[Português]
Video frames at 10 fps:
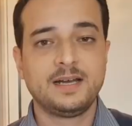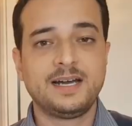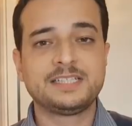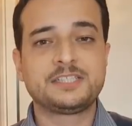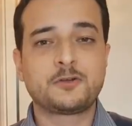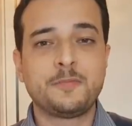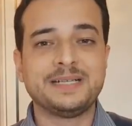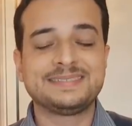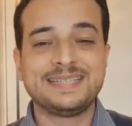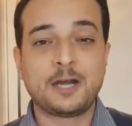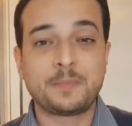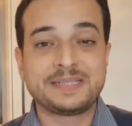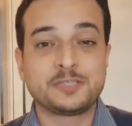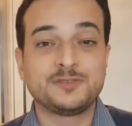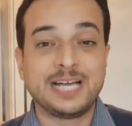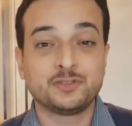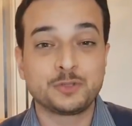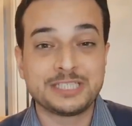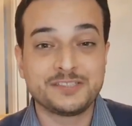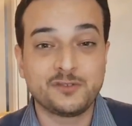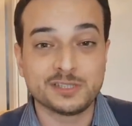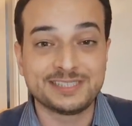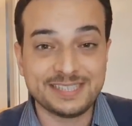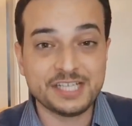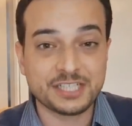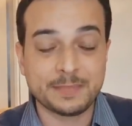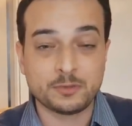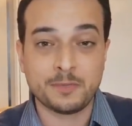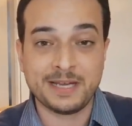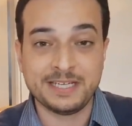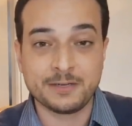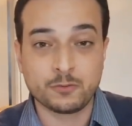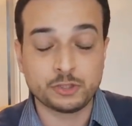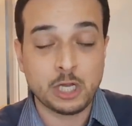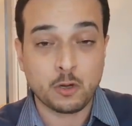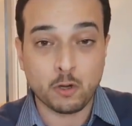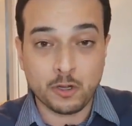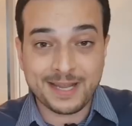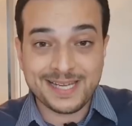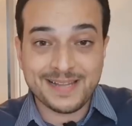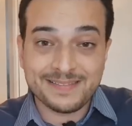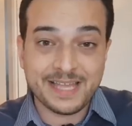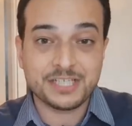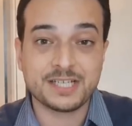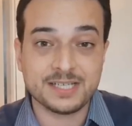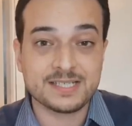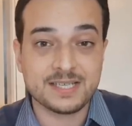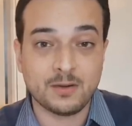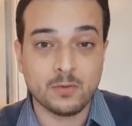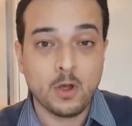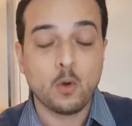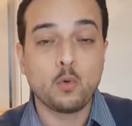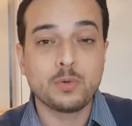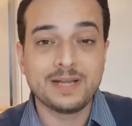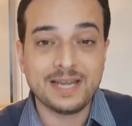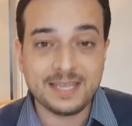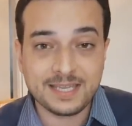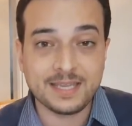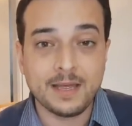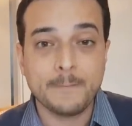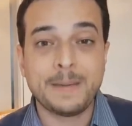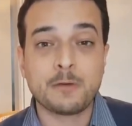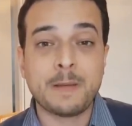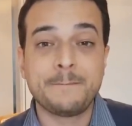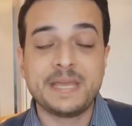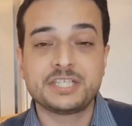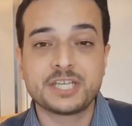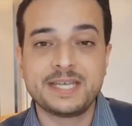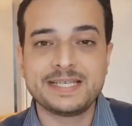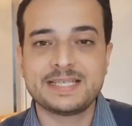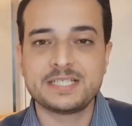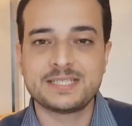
Antes de começar, eu preciso da ajuda de vocês, criptomaníacos. Coloquei na descrição um link para uma pesquisa de